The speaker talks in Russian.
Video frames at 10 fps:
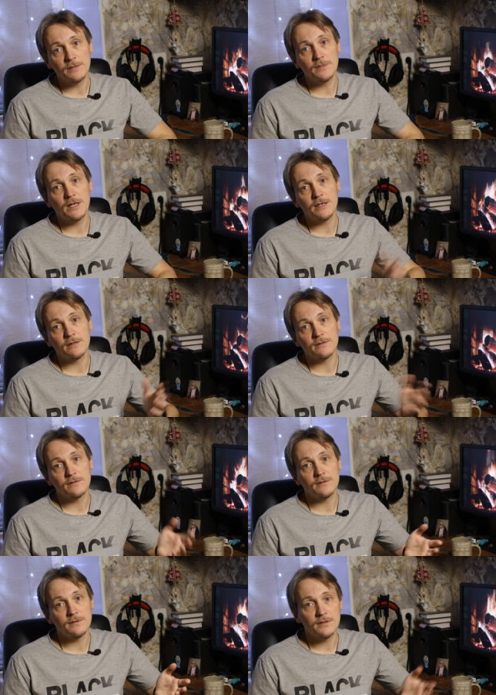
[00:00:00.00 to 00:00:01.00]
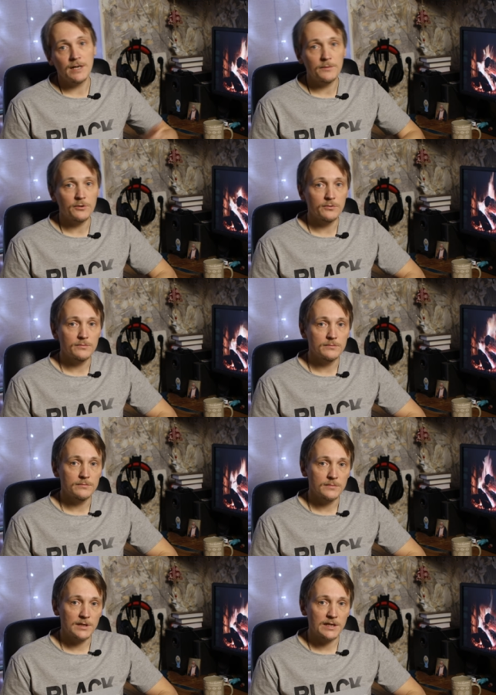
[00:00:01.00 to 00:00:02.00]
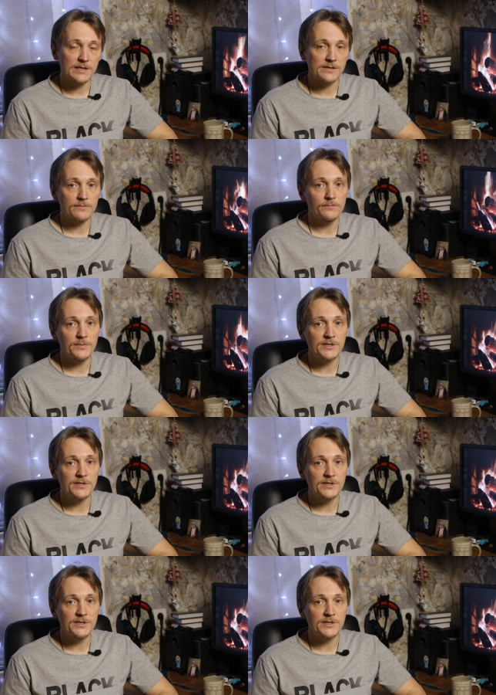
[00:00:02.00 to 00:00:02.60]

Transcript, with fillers: нам дали э, камеру как раз